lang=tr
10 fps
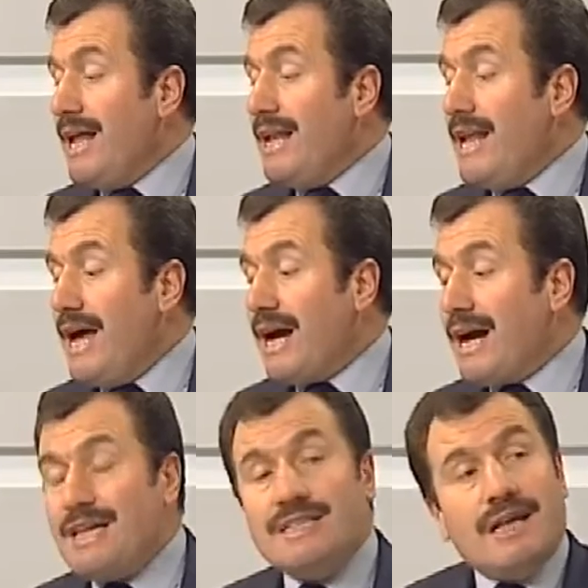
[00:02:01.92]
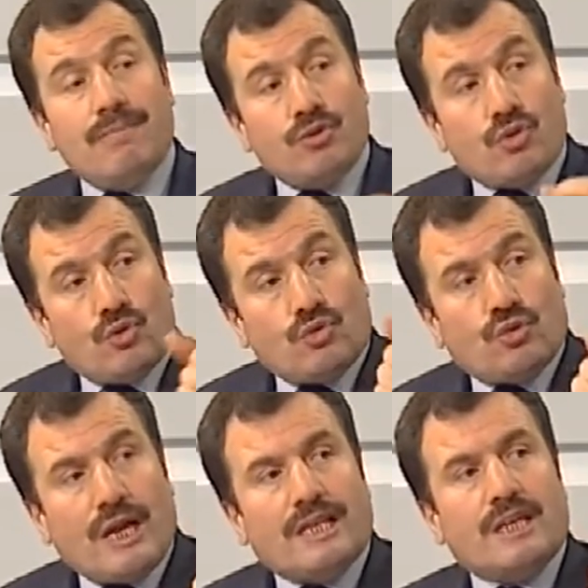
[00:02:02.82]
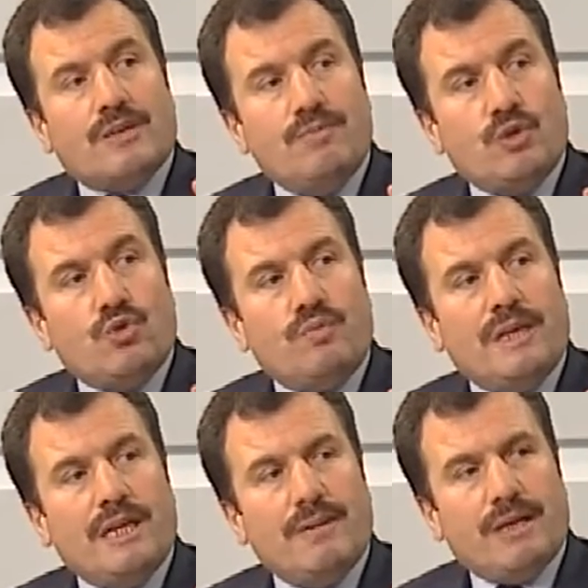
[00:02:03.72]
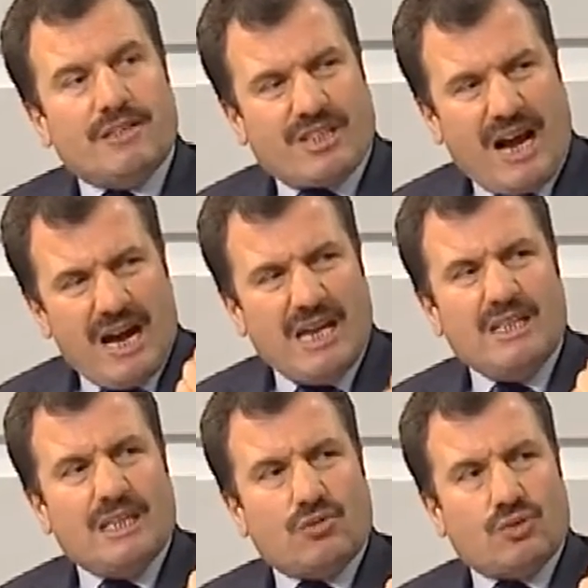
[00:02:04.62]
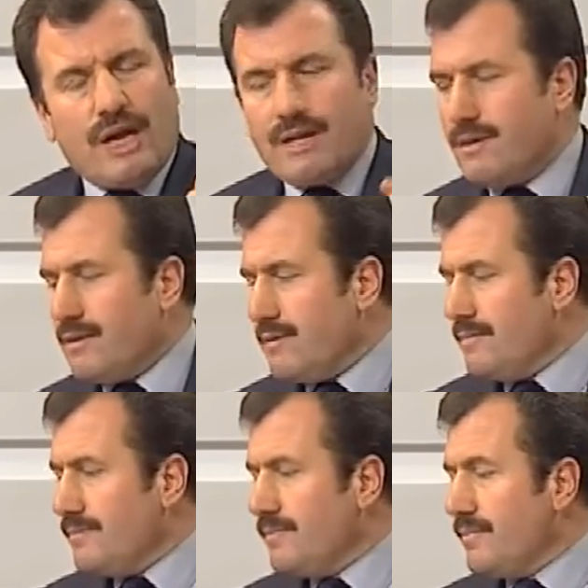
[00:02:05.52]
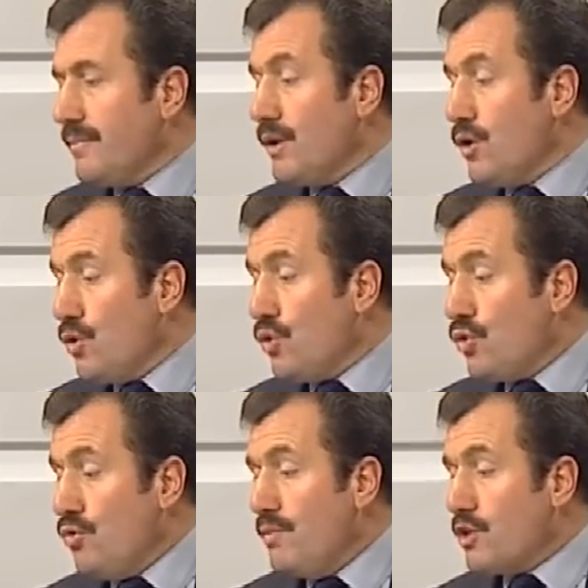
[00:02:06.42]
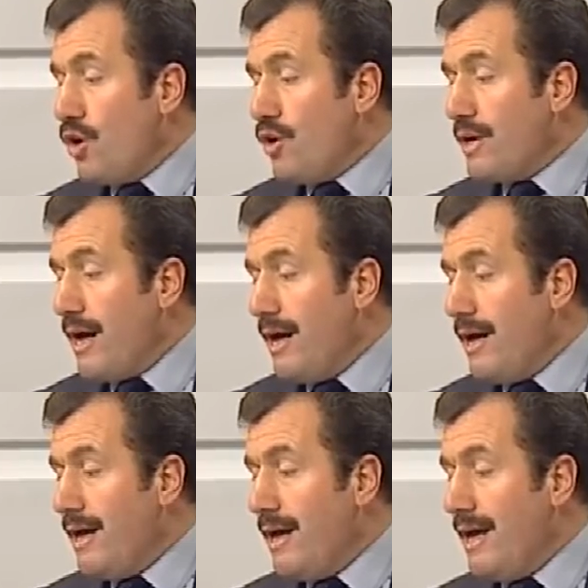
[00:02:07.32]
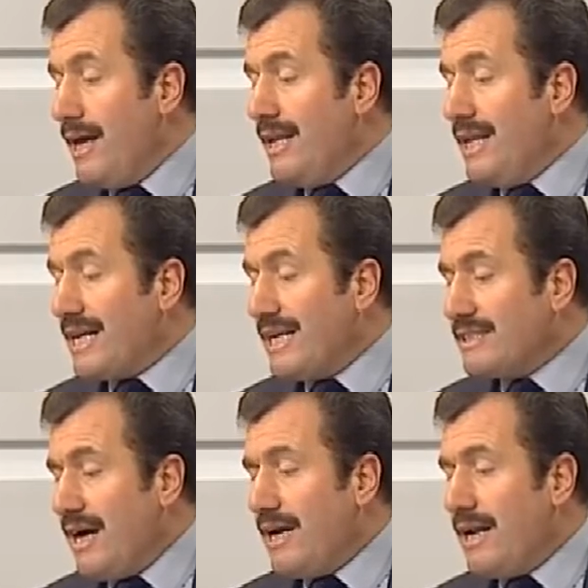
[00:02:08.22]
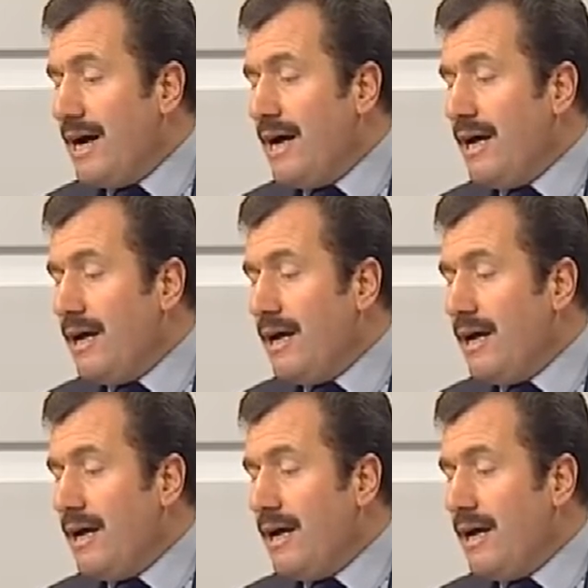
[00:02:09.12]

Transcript: le ehadna biz onu tutardık minhu bil yemin sağ elinden tutardık. Sümme sonra le katana